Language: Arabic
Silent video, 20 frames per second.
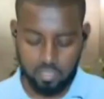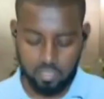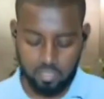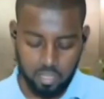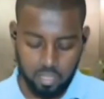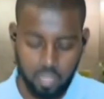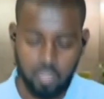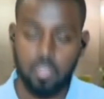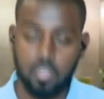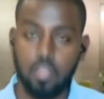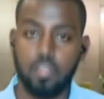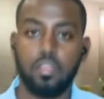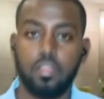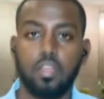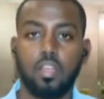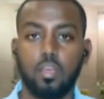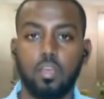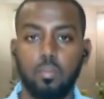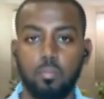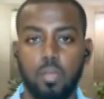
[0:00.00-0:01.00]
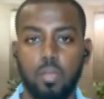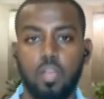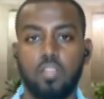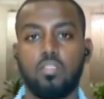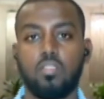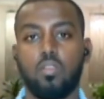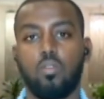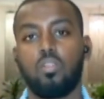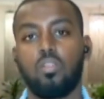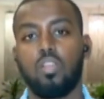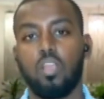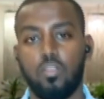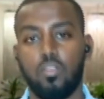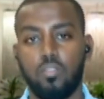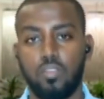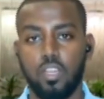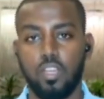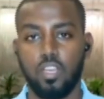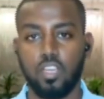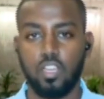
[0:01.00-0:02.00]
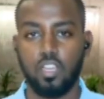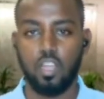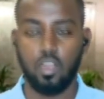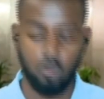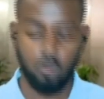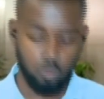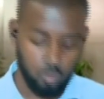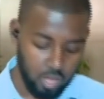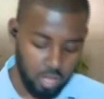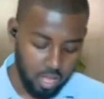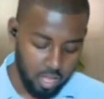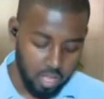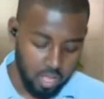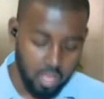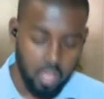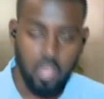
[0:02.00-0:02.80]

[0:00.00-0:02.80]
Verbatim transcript: أحداث القمة السعودية الإفريقية الأولى